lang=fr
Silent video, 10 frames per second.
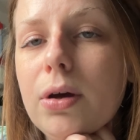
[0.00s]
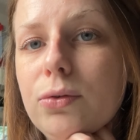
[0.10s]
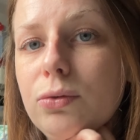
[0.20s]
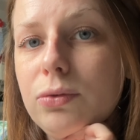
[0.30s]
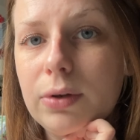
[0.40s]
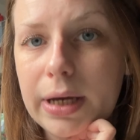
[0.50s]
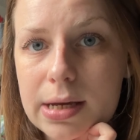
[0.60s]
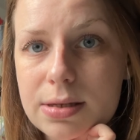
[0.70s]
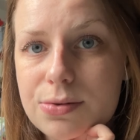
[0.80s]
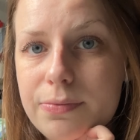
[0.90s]
toutes nos
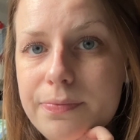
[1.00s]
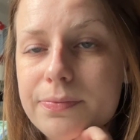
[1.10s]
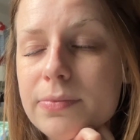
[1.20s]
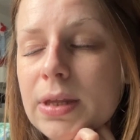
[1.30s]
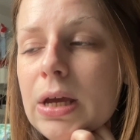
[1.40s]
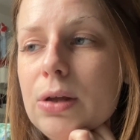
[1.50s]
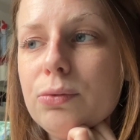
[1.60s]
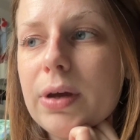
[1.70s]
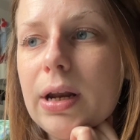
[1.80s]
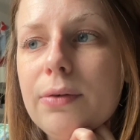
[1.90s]
créations.
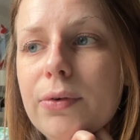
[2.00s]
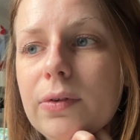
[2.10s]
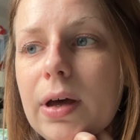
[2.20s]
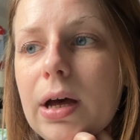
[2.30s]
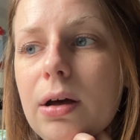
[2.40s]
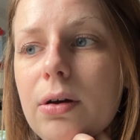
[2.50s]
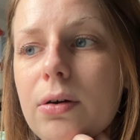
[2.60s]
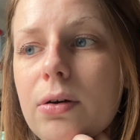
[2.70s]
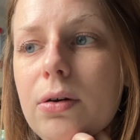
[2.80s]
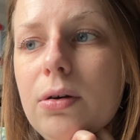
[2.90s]
Donc elle, elle vendra
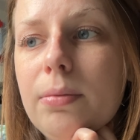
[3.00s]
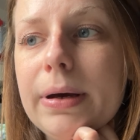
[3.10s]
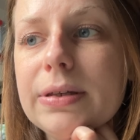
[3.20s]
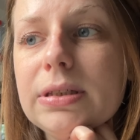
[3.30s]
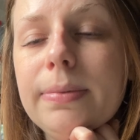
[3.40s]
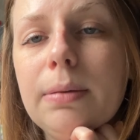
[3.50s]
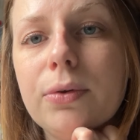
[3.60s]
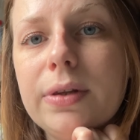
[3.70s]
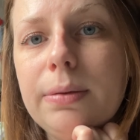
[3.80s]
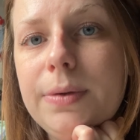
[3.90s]

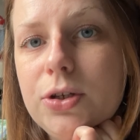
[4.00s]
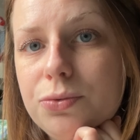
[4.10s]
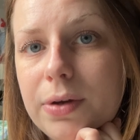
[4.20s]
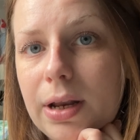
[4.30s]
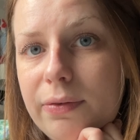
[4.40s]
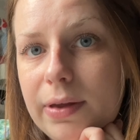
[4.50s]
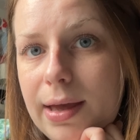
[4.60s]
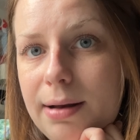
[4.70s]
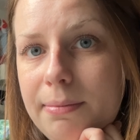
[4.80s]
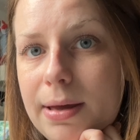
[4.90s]
principalement des bijoux qu'elle fait
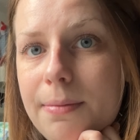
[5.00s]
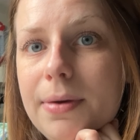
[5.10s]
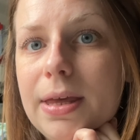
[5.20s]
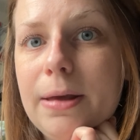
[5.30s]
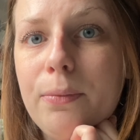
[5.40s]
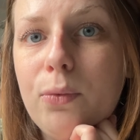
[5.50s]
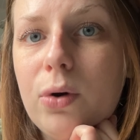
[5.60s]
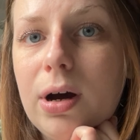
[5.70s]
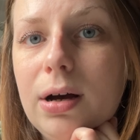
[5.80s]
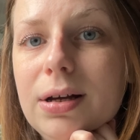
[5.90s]
elle-même et
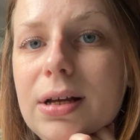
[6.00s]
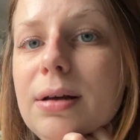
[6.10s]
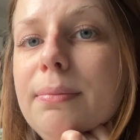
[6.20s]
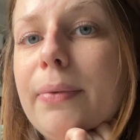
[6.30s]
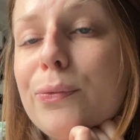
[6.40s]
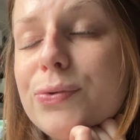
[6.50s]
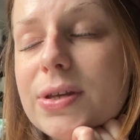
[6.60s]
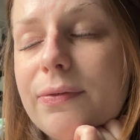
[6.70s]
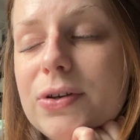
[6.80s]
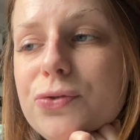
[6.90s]
moi, vous le
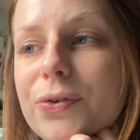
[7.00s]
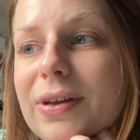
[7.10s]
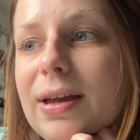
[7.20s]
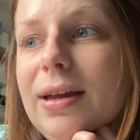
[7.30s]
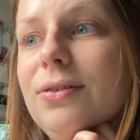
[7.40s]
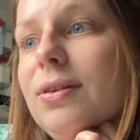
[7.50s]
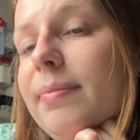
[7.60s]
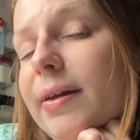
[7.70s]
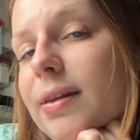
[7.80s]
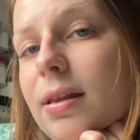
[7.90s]
savez, je vendrai des
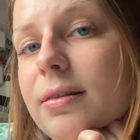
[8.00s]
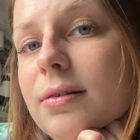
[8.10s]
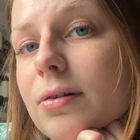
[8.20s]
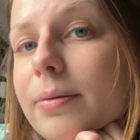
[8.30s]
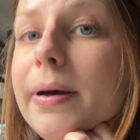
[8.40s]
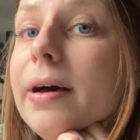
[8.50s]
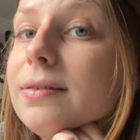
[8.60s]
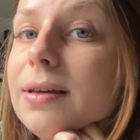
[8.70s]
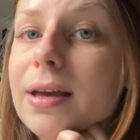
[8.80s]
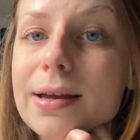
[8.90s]
bananes, des tote bags,
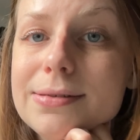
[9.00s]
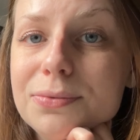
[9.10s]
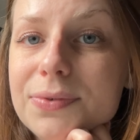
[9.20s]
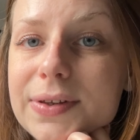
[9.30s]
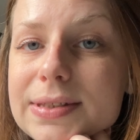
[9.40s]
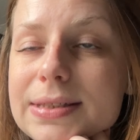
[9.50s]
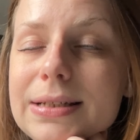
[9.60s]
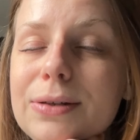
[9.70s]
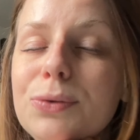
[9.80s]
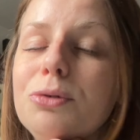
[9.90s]
des créations
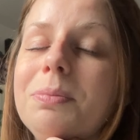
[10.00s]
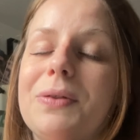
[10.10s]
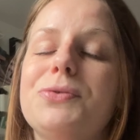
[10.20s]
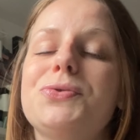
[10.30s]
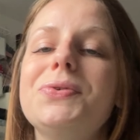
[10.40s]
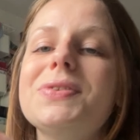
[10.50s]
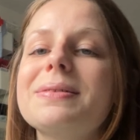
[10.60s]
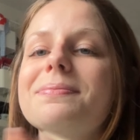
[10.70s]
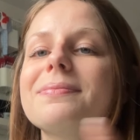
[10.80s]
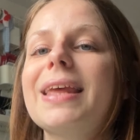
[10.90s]
textiles, tout plein de choses.
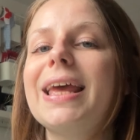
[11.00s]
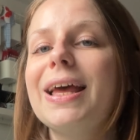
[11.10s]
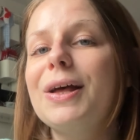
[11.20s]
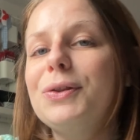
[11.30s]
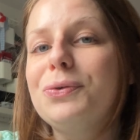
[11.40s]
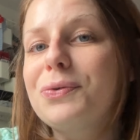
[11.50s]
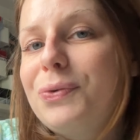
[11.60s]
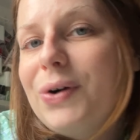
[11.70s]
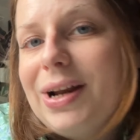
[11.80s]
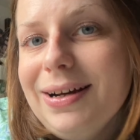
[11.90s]
Donc
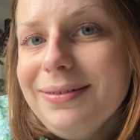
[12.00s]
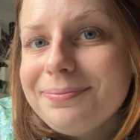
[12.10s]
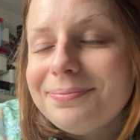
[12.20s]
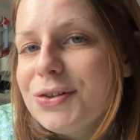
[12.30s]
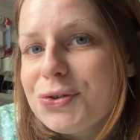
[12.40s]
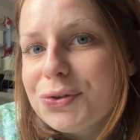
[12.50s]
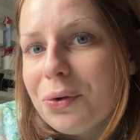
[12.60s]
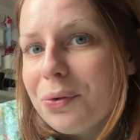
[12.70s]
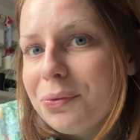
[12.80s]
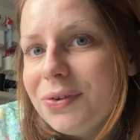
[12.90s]
voilà, je suis
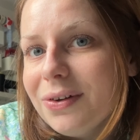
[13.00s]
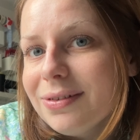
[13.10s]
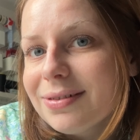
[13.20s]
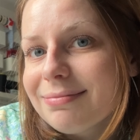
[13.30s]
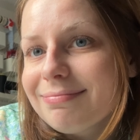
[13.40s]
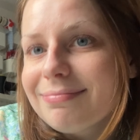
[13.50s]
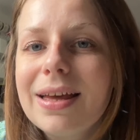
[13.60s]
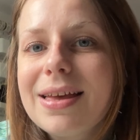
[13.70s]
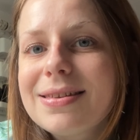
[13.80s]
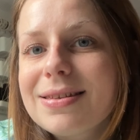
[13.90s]
trop contente.
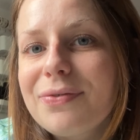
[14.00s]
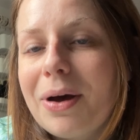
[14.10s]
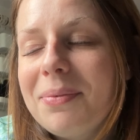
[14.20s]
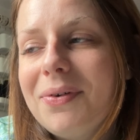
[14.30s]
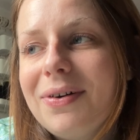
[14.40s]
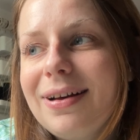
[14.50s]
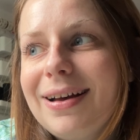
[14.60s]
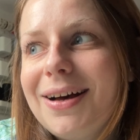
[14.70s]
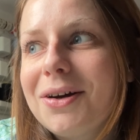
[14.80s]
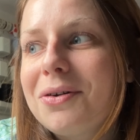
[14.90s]
C'est vraiment
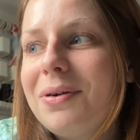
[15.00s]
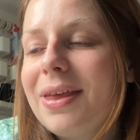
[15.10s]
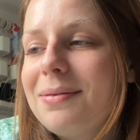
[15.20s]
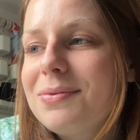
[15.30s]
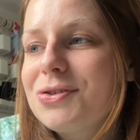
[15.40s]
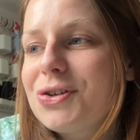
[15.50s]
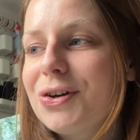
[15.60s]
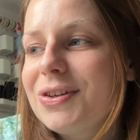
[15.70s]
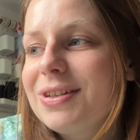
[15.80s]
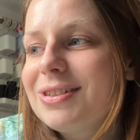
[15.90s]
incroyable,
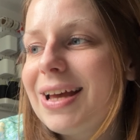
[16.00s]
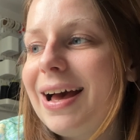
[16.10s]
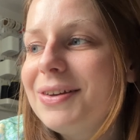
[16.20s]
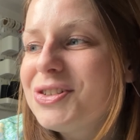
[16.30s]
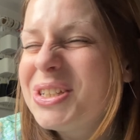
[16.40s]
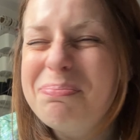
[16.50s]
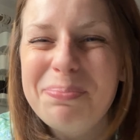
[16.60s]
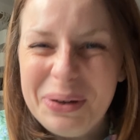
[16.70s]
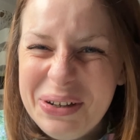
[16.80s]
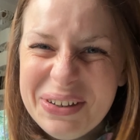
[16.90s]
genre j'ai
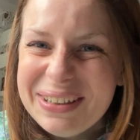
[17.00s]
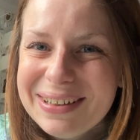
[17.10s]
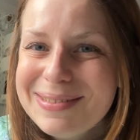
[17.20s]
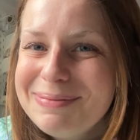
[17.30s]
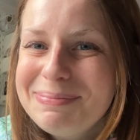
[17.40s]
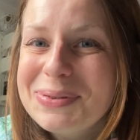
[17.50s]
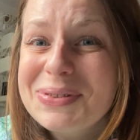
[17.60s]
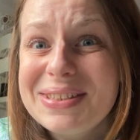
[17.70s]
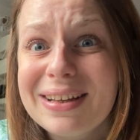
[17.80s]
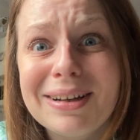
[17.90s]
peur parce
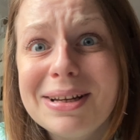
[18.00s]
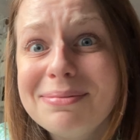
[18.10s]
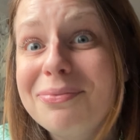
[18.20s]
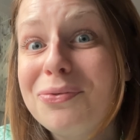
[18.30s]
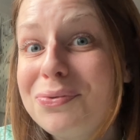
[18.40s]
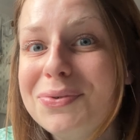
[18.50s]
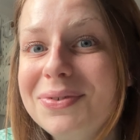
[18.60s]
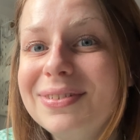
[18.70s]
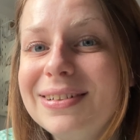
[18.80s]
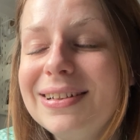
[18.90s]
que c'est quand même fou,
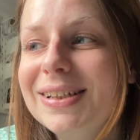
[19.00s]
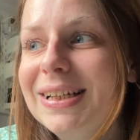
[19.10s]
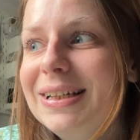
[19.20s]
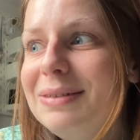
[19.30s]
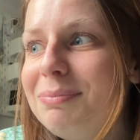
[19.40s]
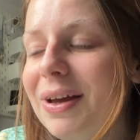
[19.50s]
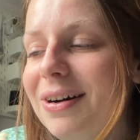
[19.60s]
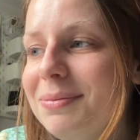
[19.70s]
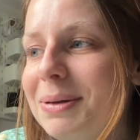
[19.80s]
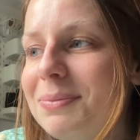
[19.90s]
mais
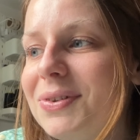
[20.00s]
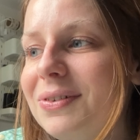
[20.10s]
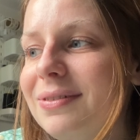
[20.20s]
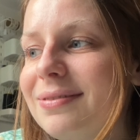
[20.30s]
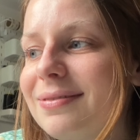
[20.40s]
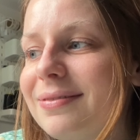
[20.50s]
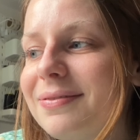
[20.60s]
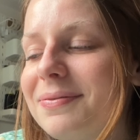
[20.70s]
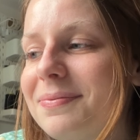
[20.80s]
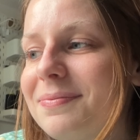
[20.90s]
en même temps,
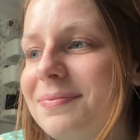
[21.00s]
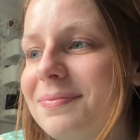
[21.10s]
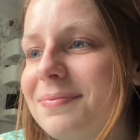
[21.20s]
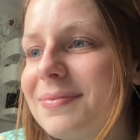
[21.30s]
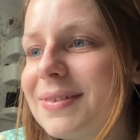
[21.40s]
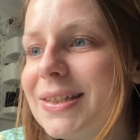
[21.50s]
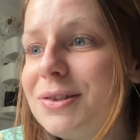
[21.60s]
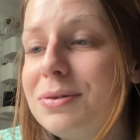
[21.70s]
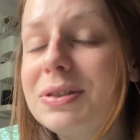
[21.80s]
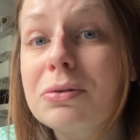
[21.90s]
je
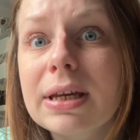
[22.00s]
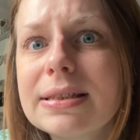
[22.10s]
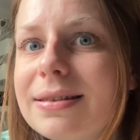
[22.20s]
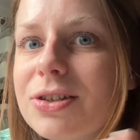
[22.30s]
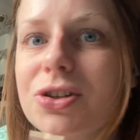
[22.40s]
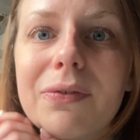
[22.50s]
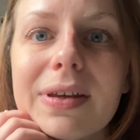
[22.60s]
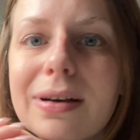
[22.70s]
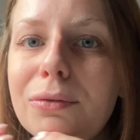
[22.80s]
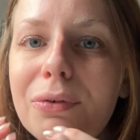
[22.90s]
suis surexcitée, j'ai envie
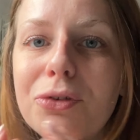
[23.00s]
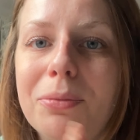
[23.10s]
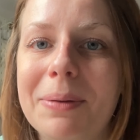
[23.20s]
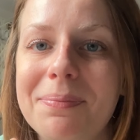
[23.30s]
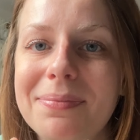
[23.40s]
que ça ouvre demain.